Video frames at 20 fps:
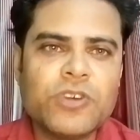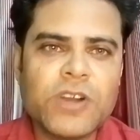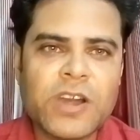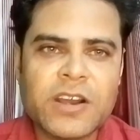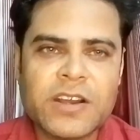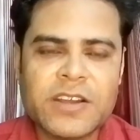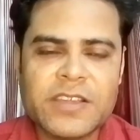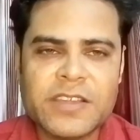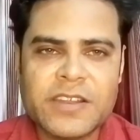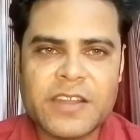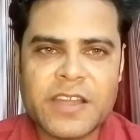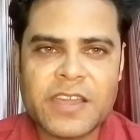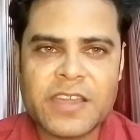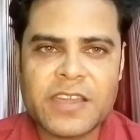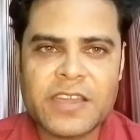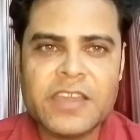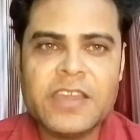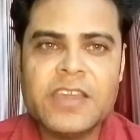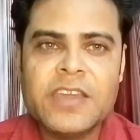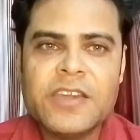कारण गिनाए
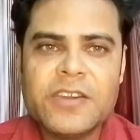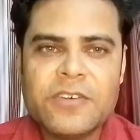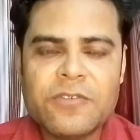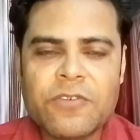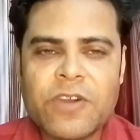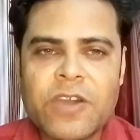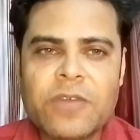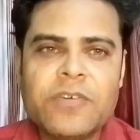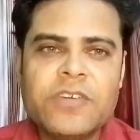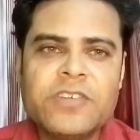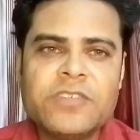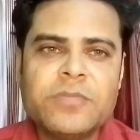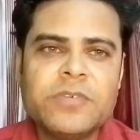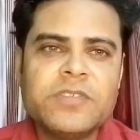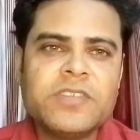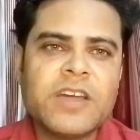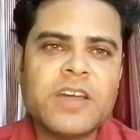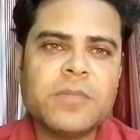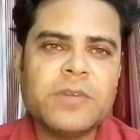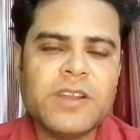हैं वह भी इसमें
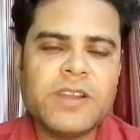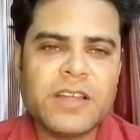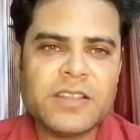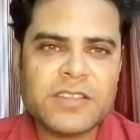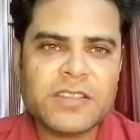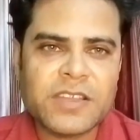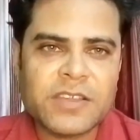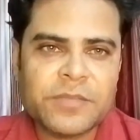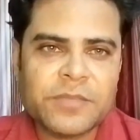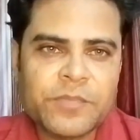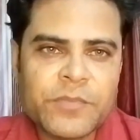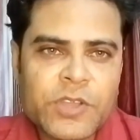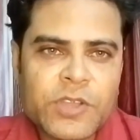शामिल आते हैं